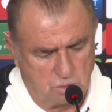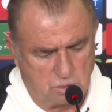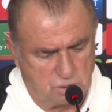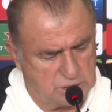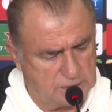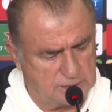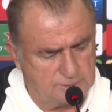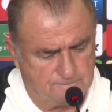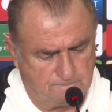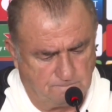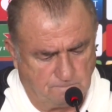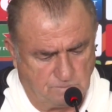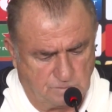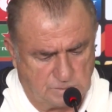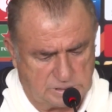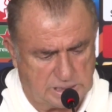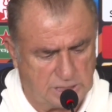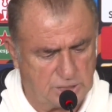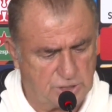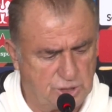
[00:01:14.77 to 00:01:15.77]
O yüzden
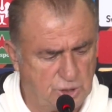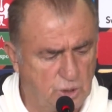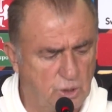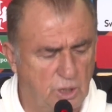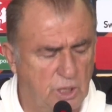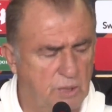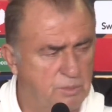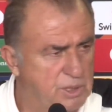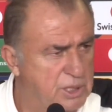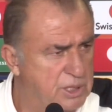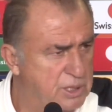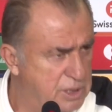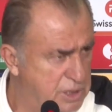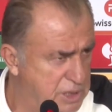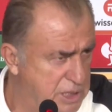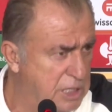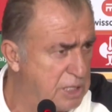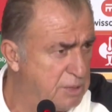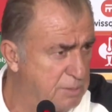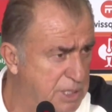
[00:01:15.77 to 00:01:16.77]
her şey
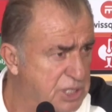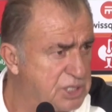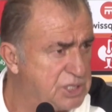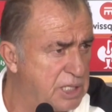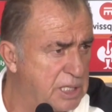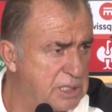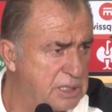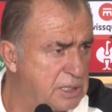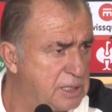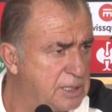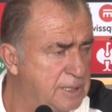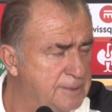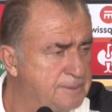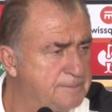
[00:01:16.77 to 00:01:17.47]
olabilir ikili maçlarda